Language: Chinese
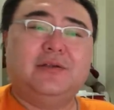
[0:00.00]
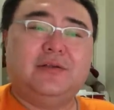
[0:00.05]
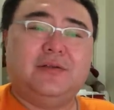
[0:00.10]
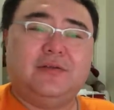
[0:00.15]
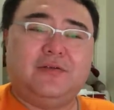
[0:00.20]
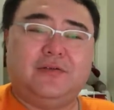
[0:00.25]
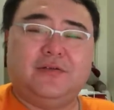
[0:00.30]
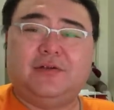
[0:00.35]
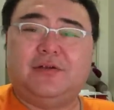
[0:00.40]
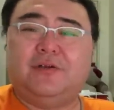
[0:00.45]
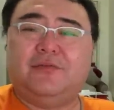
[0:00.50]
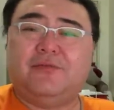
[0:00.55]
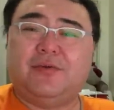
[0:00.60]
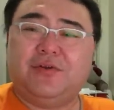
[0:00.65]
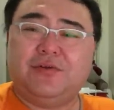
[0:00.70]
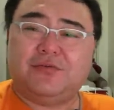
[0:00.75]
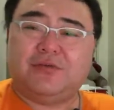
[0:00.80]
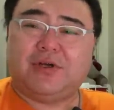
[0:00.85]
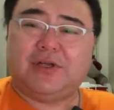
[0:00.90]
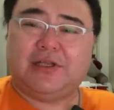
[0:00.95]
就是
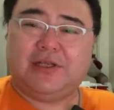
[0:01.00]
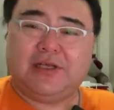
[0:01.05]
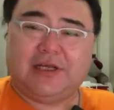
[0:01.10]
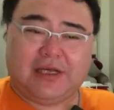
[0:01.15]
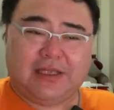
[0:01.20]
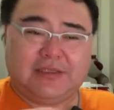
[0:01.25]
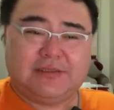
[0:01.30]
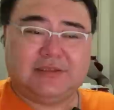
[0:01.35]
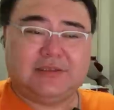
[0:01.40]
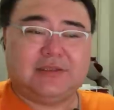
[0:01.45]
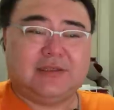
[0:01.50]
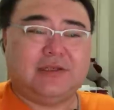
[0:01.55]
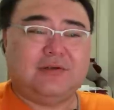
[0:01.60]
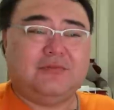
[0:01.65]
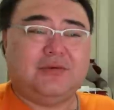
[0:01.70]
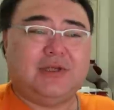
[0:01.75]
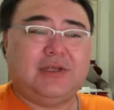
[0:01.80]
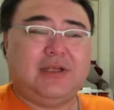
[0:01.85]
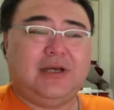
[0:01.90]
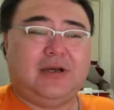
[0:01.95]
文仲啊，你赶紧跟
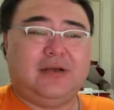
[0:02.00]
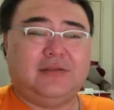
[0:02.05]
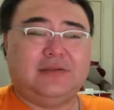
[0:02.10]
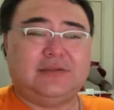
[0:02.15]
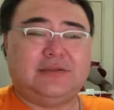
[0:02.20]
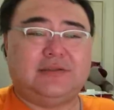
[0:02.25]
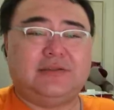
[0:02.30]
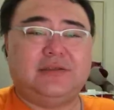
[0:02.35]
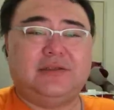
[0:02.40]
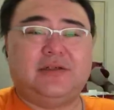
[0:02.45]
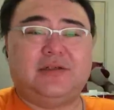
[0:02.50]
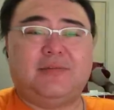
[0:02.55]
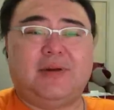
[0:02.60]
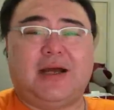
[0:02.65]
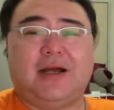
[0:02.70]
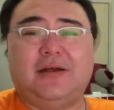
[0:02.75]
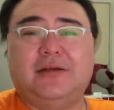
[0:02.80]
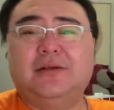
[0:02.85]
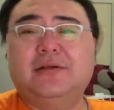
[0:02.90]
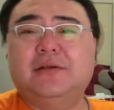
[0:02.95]
我一样辞职
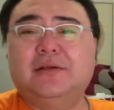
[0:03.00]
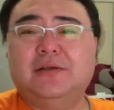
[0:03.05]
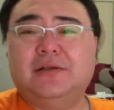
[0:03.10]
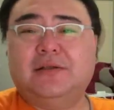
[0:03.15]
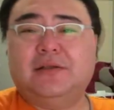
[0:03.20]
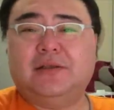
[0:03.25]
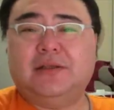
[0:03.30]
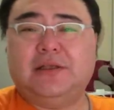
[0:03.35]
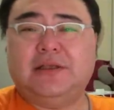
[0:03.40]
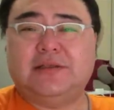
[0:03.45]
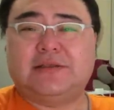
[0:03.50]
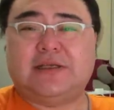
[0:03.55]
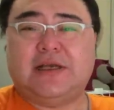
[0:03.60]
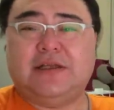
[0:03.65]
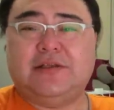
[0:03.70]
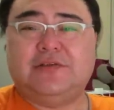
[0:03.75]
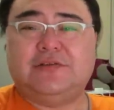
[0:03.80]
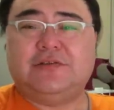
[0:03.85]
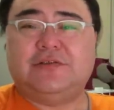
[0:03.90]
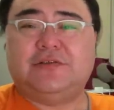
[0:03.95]
吧，你
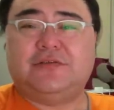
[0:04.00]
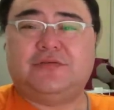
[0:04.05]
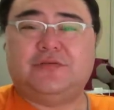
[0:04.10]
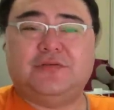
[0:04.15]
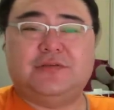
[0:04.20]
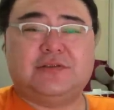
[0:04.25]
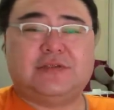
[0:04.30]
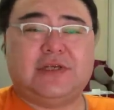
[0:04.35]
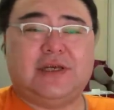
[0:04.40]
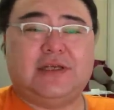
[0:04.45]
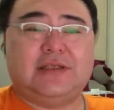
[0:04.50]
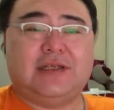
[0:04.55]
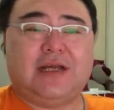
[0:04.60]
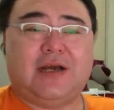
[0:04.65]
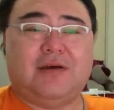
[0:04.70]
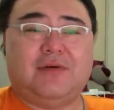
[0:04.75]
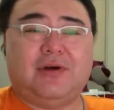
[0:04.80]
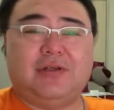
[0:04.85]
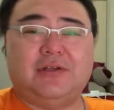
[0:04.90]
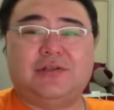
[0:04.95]
再继续在
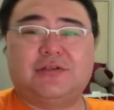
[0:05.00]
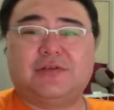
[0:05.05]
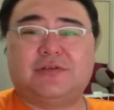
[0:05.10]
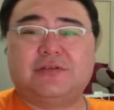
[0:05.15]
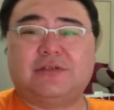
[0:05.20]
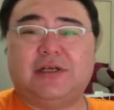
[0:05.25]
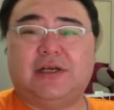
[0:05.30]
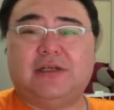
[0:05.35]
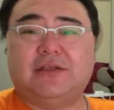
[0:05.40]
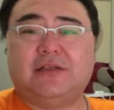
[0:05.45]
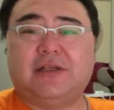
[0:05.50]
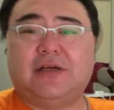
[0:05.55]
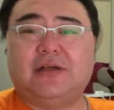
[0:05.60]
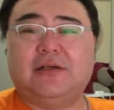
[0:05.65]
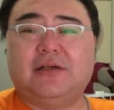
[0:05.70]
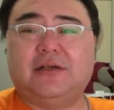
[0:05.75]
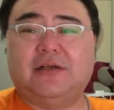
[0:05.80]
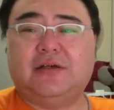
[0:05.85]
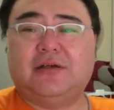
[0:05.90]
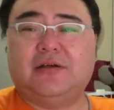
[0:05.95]
大王的手下
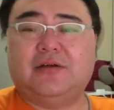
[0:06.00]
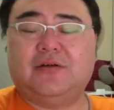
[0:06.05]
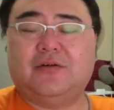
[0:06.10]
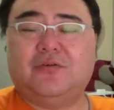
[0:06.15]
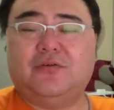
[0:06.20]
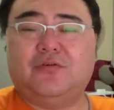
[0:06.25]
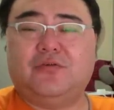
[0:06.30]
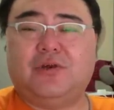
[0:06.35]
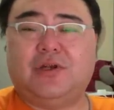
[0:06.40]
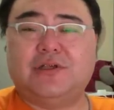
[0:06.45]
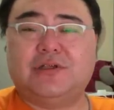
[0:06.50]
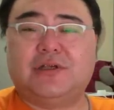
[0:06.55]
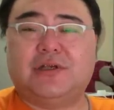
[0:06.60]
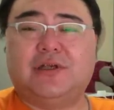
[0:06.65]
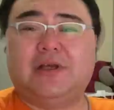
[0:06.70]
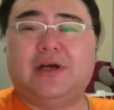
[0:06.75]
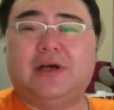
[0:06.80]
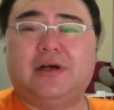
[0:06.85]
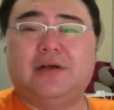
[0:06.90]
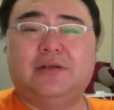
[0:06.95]
当这个权
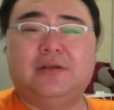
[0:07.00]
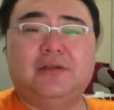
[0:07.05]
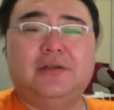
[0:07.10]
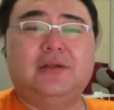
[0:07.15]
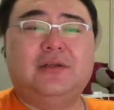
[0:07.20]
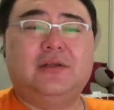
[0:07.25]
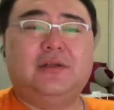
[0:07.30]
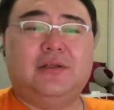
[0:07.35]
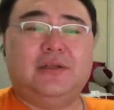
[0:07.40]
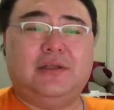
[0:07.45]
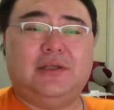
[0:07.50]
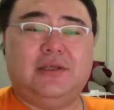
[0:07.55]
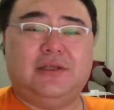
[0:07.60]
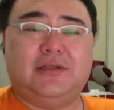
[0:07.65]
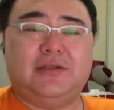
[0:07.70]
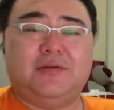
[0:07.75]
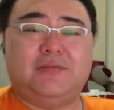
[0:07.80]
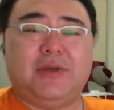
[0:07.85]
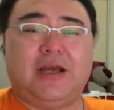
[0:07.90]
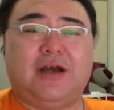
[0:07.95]
臣啊，你
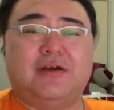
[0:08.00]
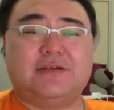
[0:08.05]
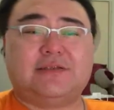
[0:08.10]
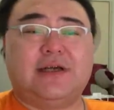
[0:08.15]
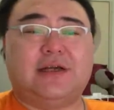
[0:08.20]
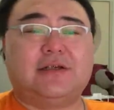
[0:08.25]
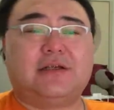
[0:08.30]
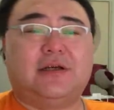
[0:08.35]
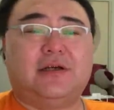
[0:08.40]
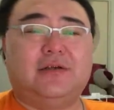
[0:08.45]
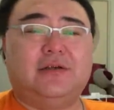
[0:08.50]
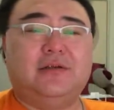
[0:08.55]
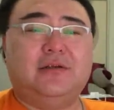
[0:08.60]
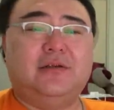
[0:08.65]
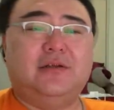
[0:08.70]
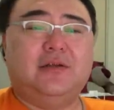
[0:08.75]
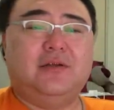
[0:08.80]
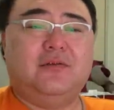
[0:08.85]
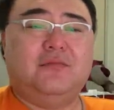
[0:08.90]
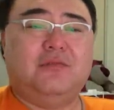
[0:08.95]
可能没好下场。
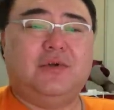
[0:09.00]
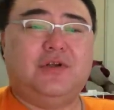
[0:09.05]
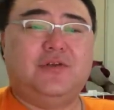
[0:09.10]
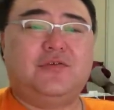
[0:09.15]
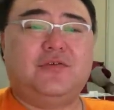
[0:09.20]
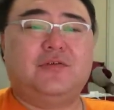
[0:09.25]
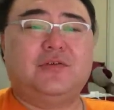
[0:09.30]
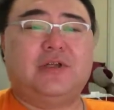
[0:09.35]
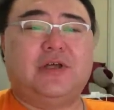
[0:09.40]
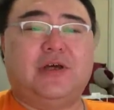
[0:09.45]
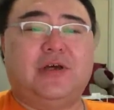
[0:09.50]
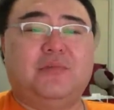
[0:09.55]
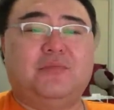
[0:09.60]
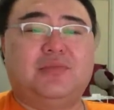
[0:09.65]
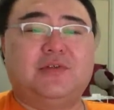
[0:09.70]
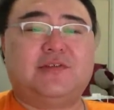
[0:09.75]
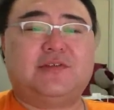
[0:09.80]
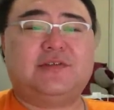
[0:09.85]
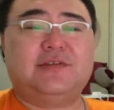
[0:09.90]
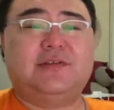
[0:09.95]
文仲呢
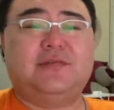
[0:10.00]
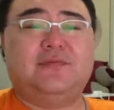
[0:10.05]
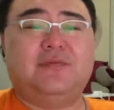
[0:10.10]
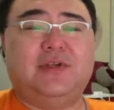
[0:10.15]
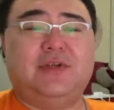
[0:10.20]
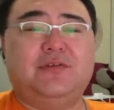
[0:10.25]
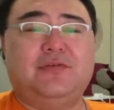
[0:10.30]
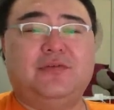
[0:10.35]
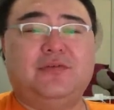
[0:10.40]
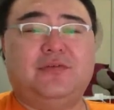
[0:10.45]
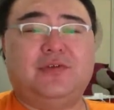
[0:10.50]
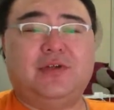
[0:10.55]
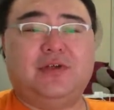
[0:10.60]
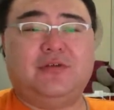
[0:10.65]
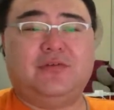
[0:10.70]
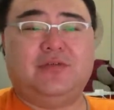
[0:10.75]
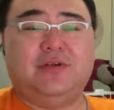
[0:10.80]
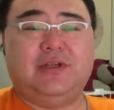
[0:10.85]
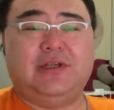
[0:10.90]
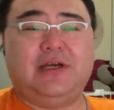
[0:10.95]
不信，文仲觉得
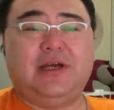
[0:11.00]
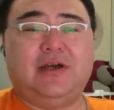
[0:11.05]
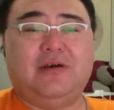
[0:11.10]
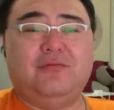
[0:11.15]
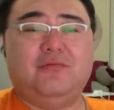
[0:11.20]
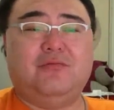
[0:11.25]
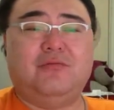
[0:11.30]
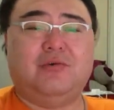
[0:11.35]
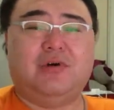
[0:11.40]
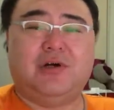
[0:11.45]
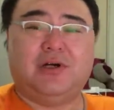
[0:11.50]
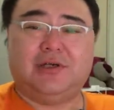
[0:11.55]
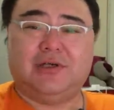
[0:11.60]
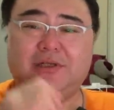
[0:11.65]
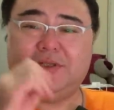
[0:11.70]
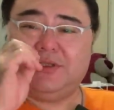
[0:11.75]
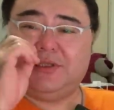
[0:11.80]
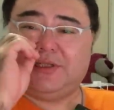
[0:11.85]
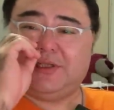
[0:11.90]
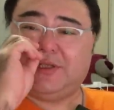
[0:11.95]
说，你看我
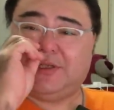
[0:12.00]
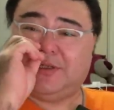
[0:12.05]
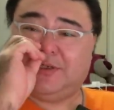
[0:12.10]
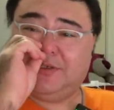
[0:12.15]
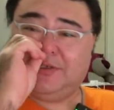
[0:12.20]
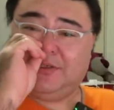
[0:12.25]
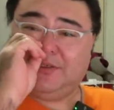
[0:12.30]
和你